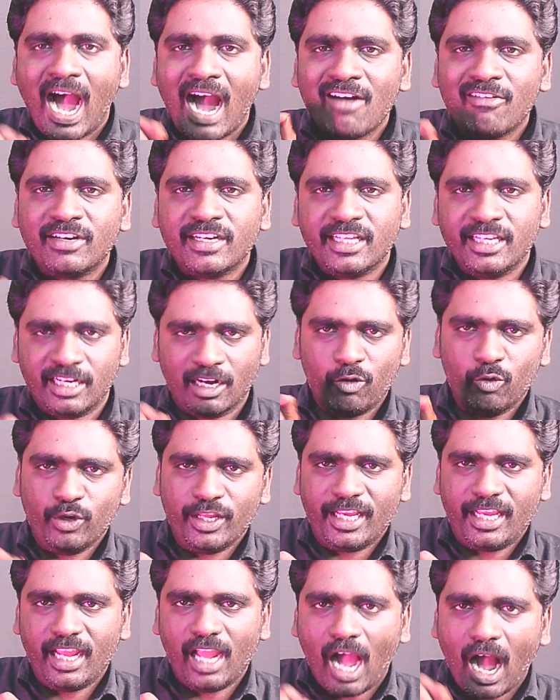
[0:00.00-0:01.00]
ஆவடி
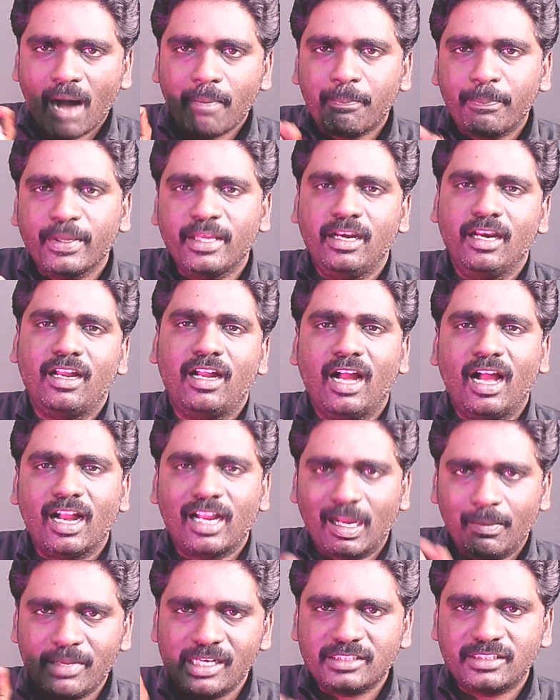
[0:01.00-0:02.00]
ரவுடிக்கு ஆப் இருக்கா
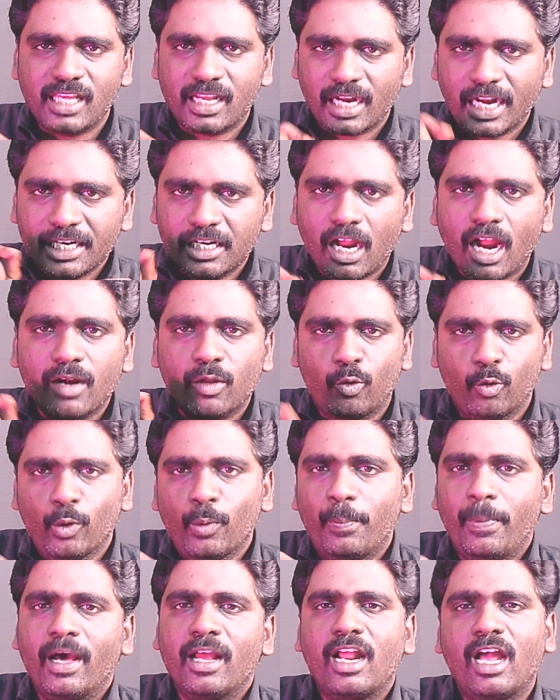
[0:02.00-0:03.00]
கமல் சார் ரெட் கார்டு
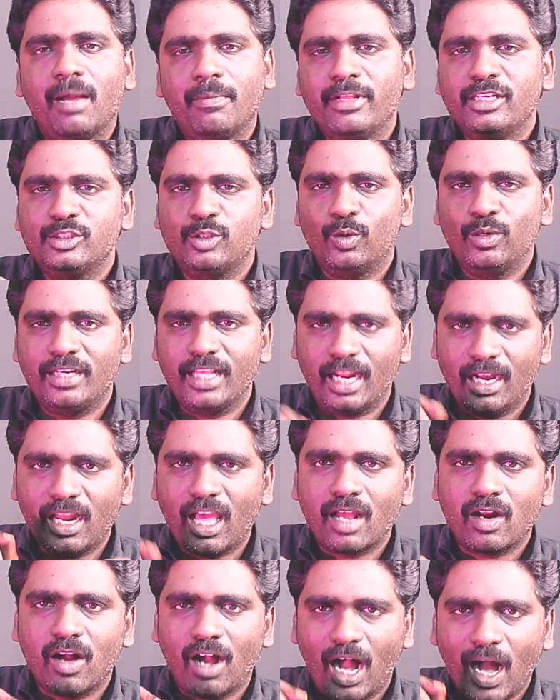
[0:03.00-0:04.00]
கொடுப்பாரா அப்படின்னு சொல்லிட்டு
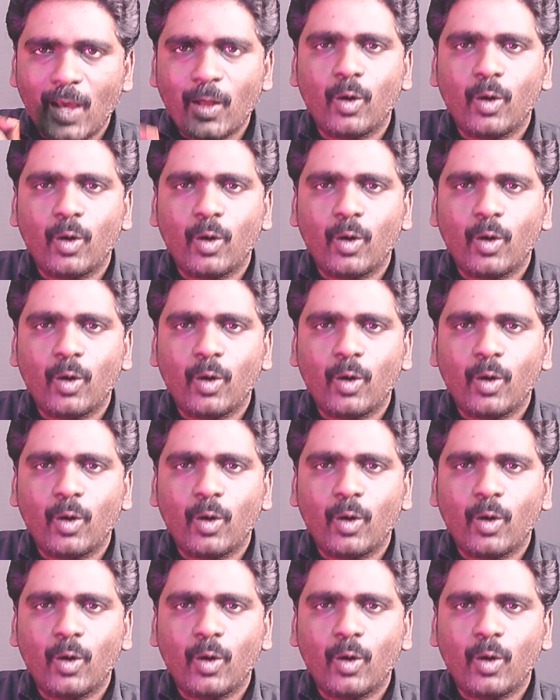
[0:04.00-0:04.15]
எல்லாரும்